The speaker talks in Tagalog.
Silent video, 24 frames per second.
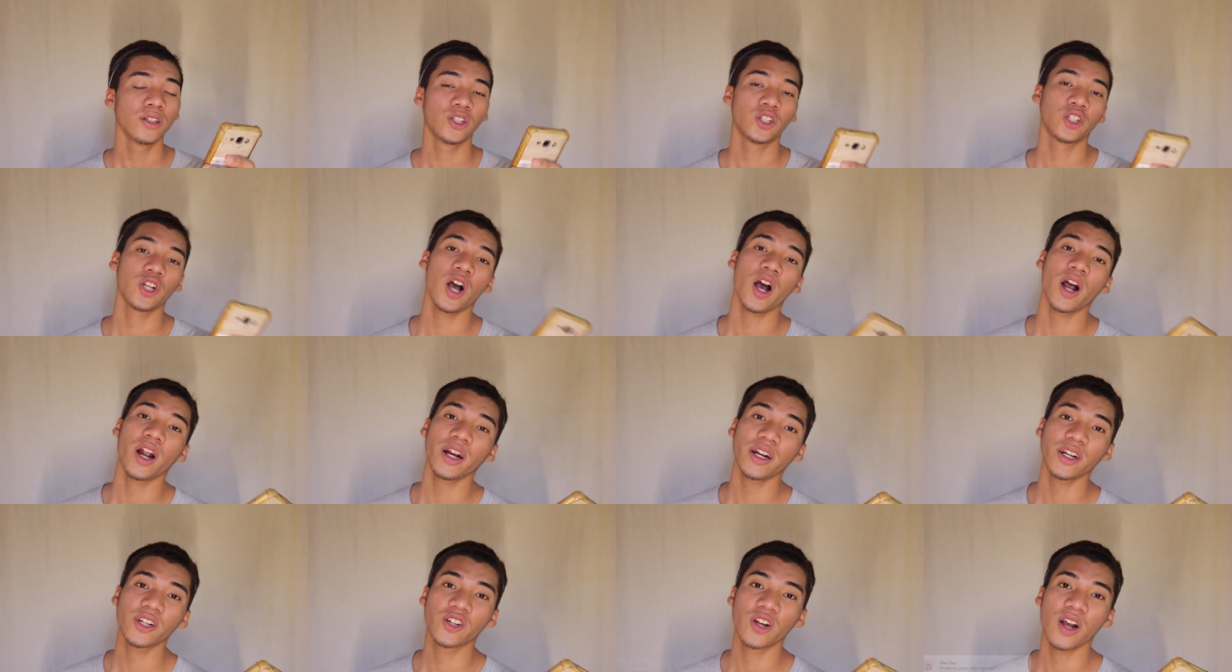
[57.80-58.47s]

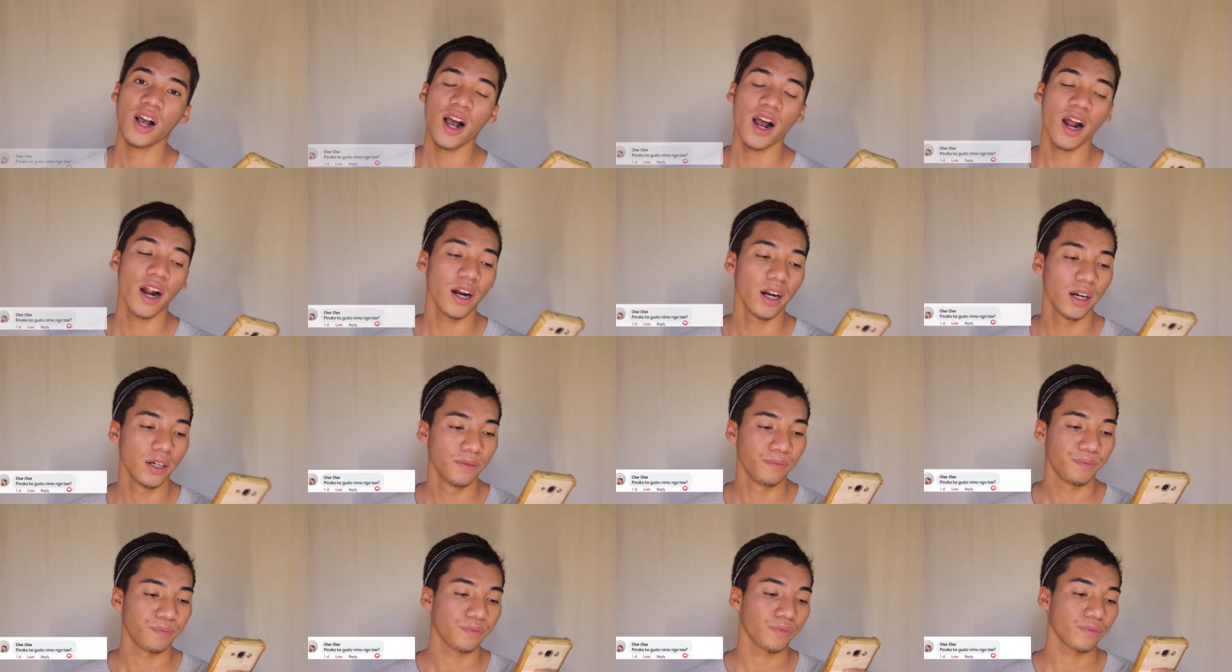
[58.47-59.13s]
Char Char.
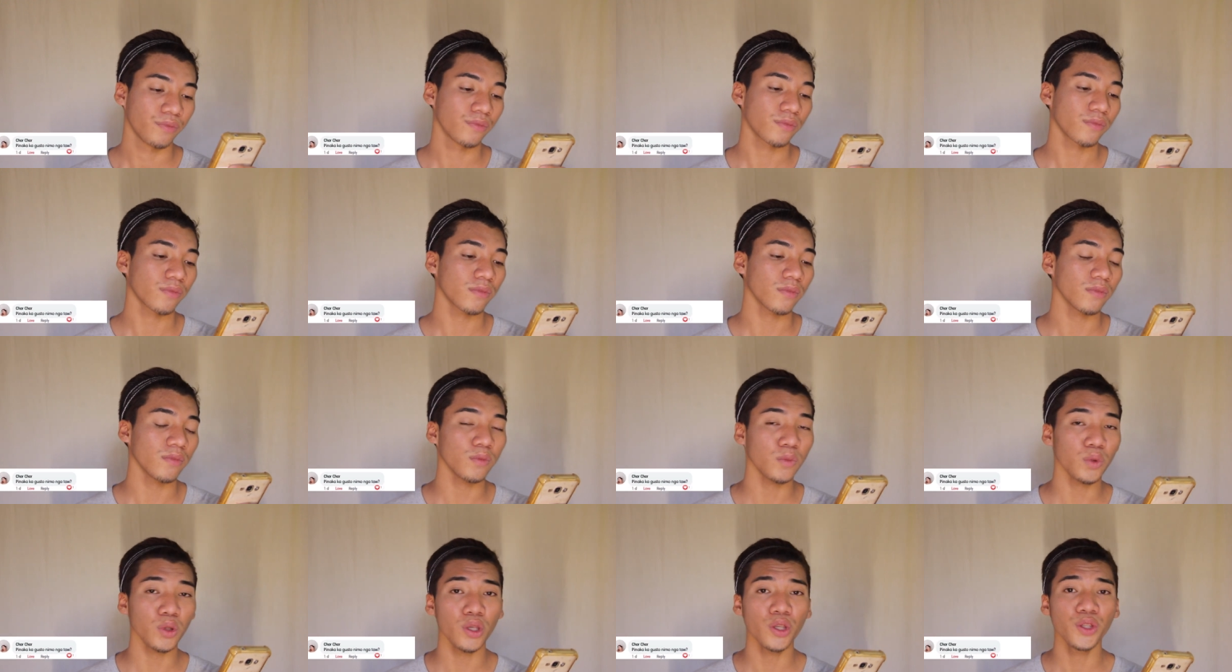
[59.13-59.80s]

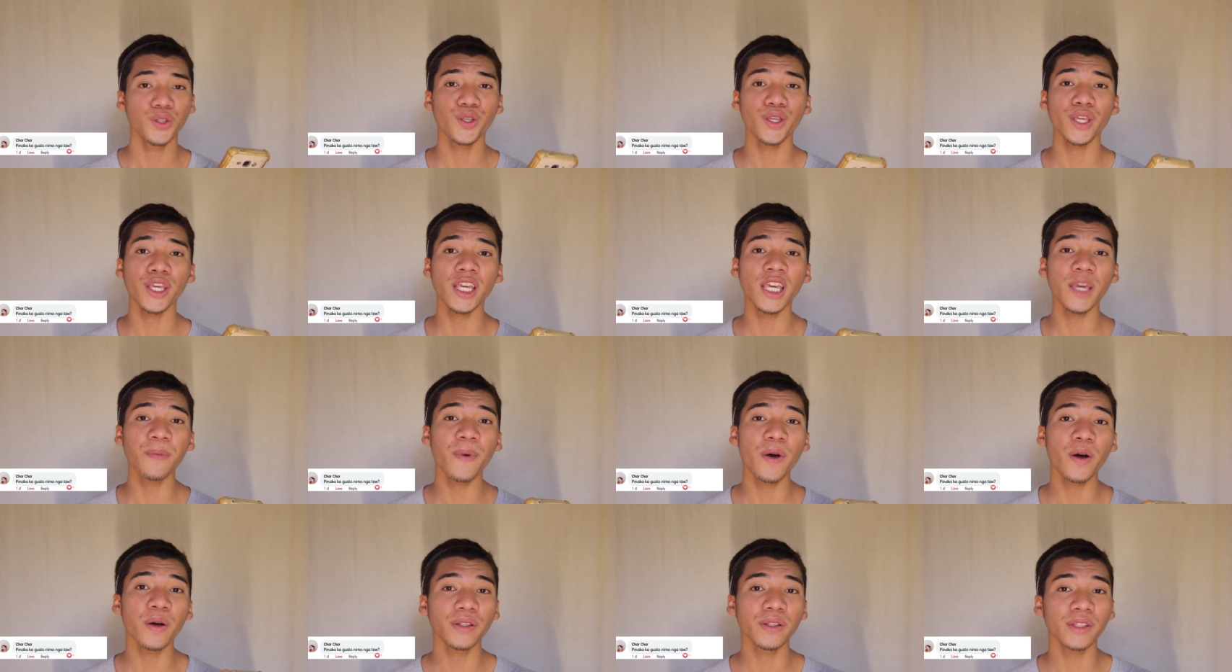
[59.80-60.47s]
So yung
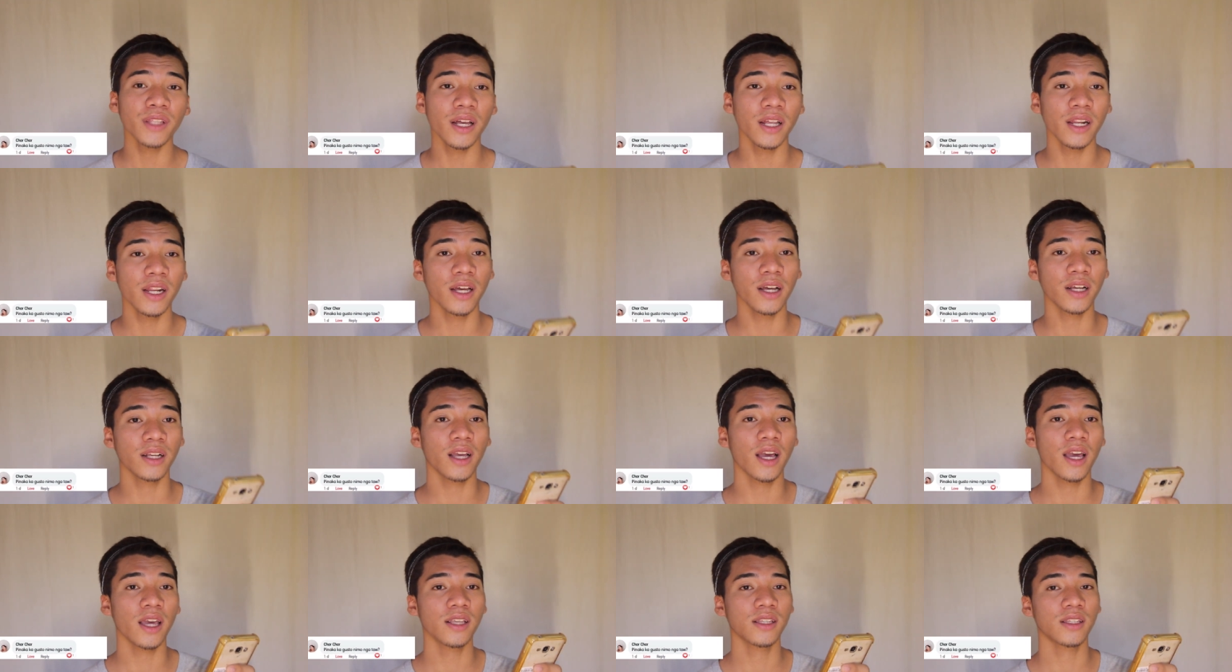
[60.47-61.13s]
gipangutana
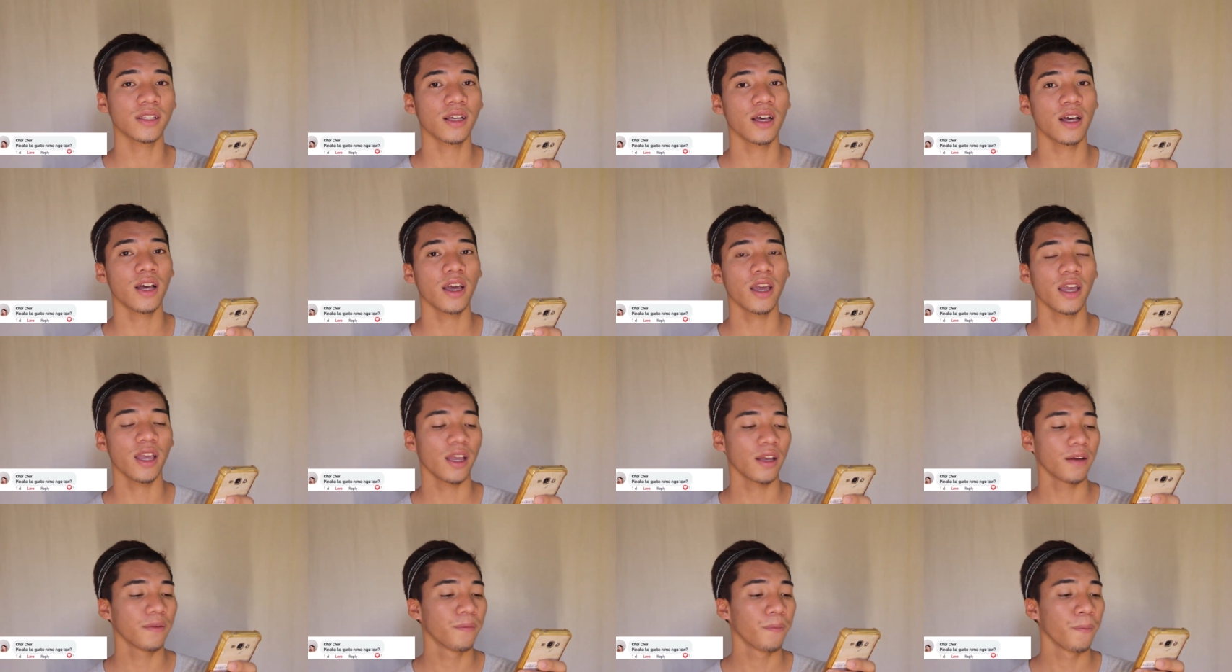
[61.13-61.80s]
guys
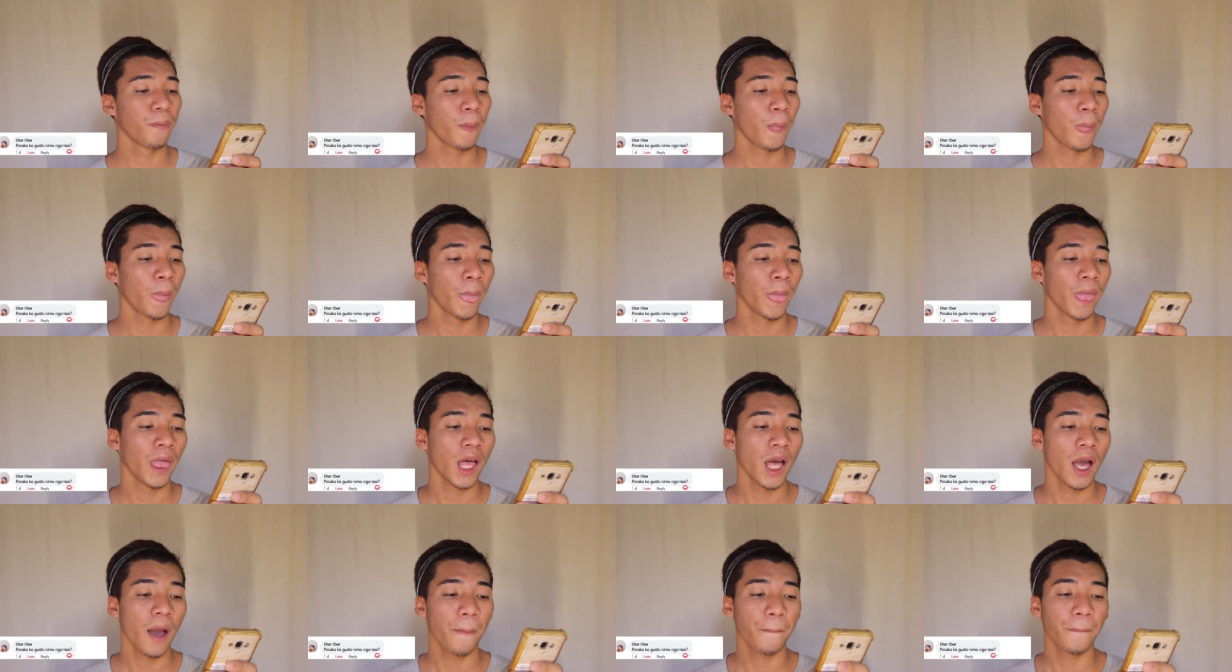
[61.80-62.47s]
kay
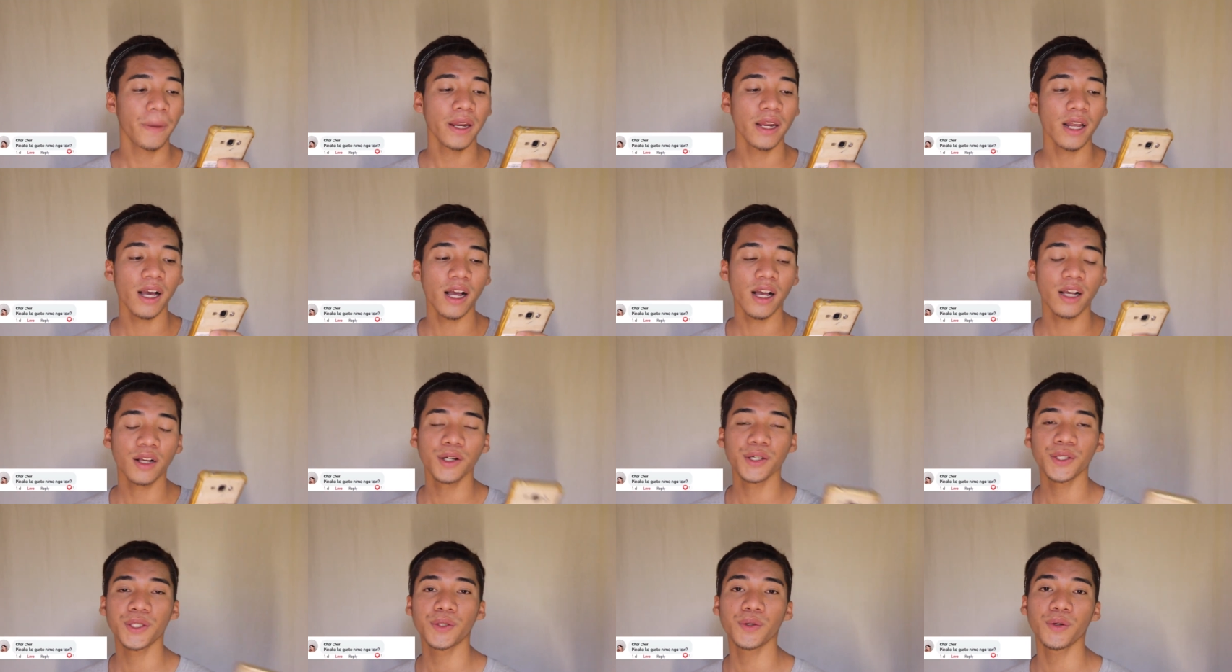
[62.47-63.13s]

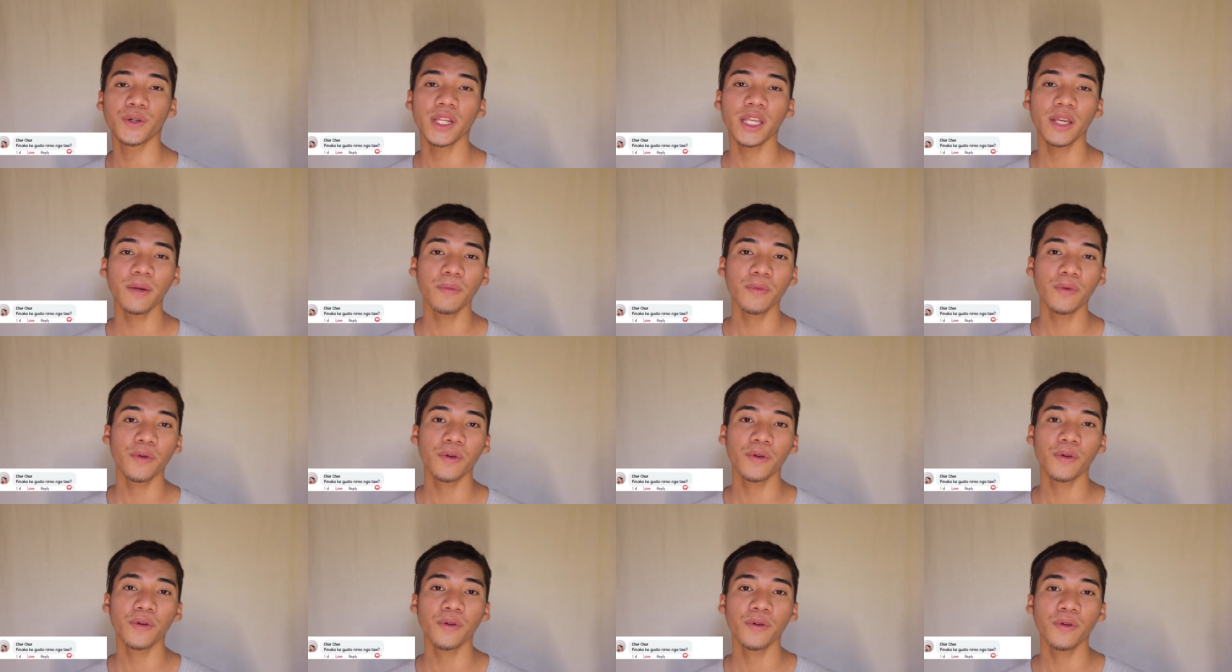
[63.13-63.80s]
pinakagusto
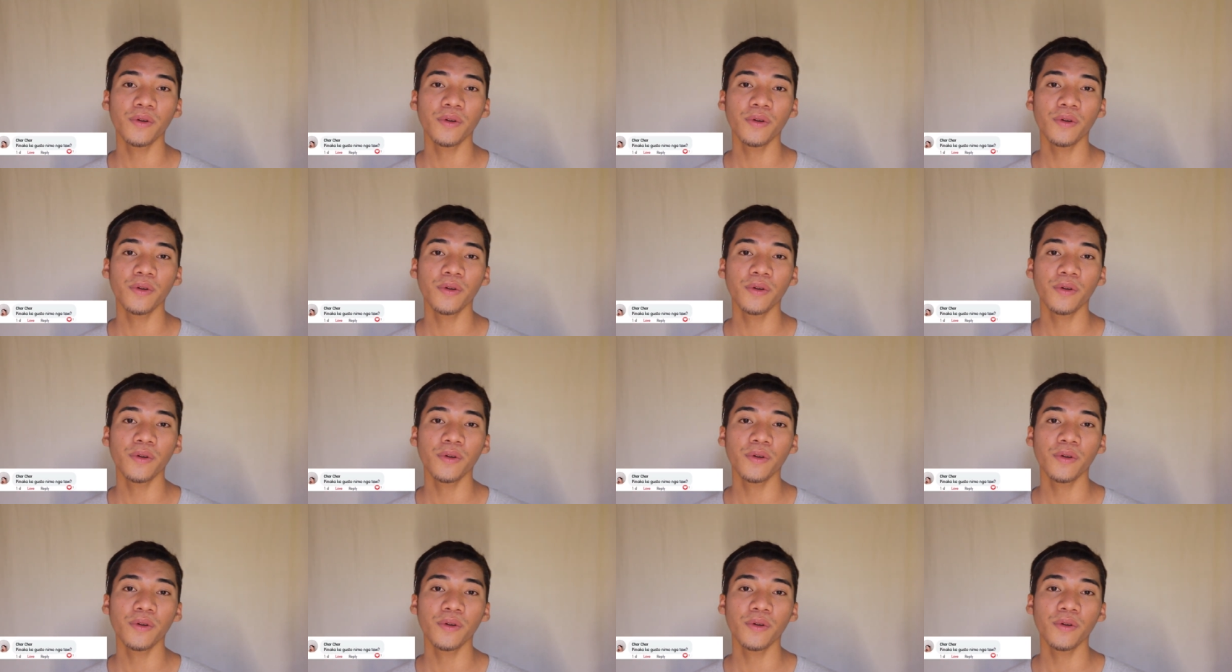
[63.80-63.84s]
nimo